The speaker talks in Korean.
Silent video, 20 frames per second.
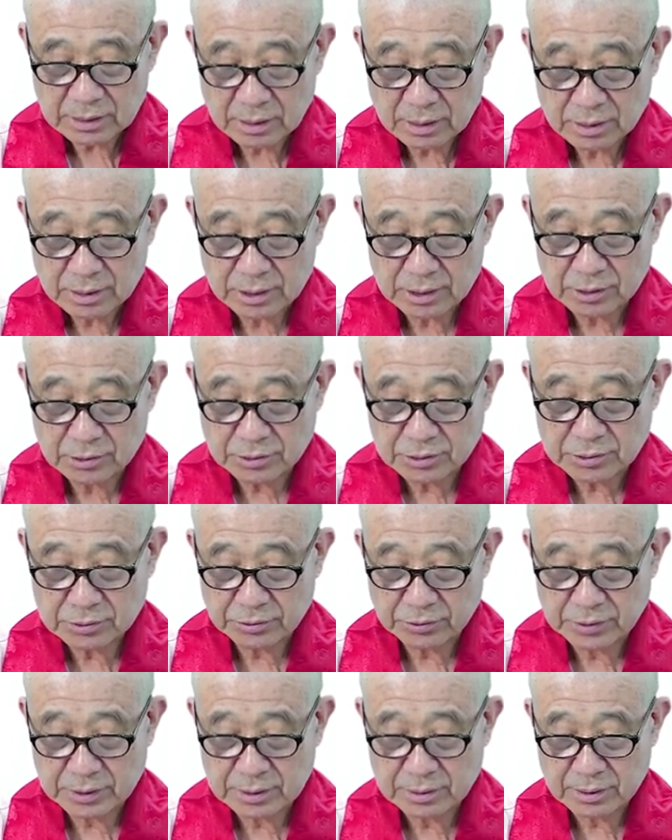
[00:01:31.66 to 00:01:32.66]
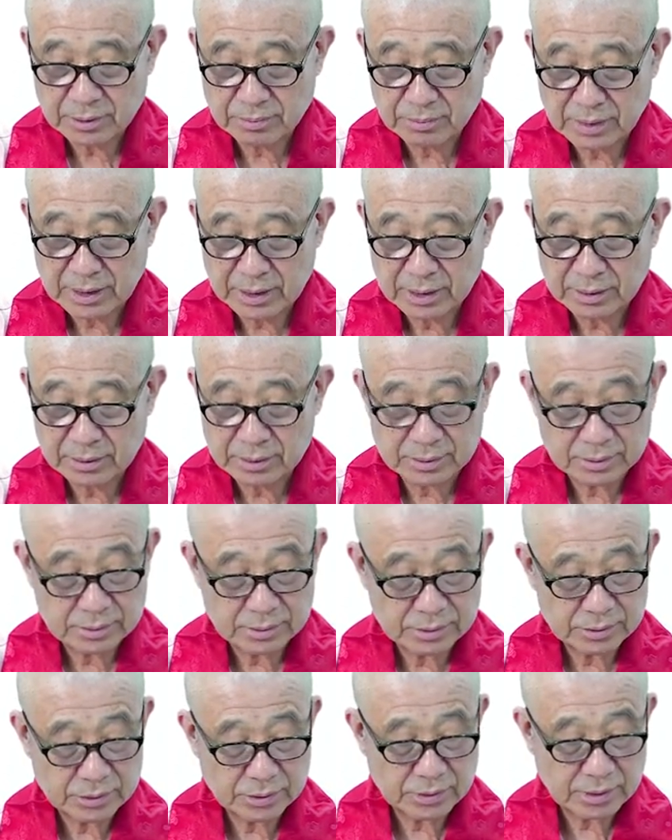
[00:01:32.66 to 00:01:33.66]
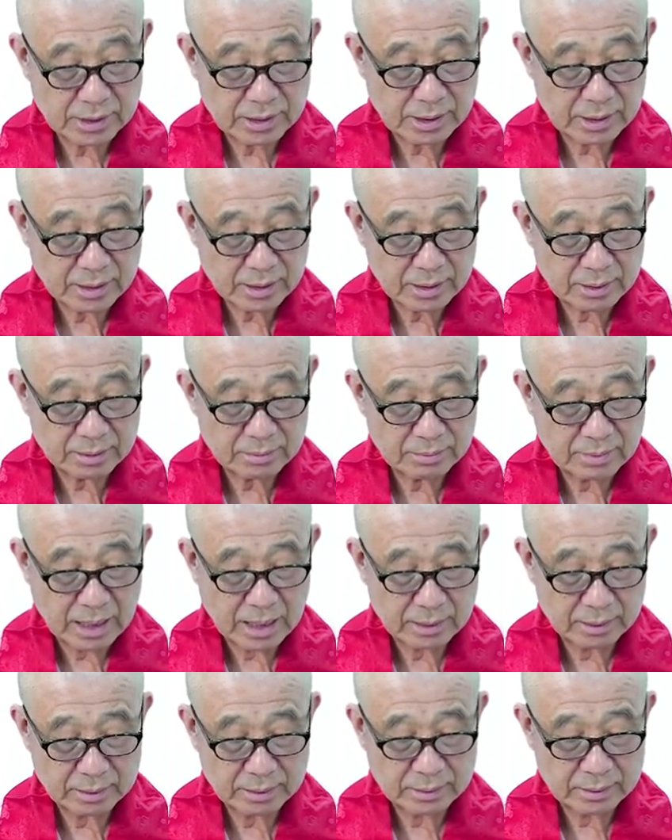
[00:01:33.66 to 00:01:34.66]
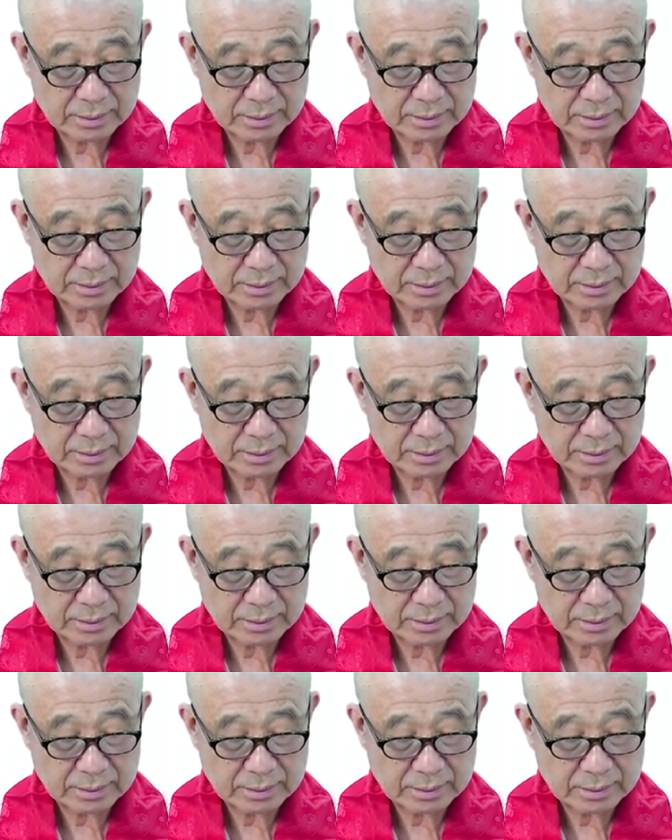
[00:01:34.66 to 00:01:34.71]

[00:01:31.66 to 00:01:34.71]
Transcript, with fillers: It was written by the Sri Lankan monk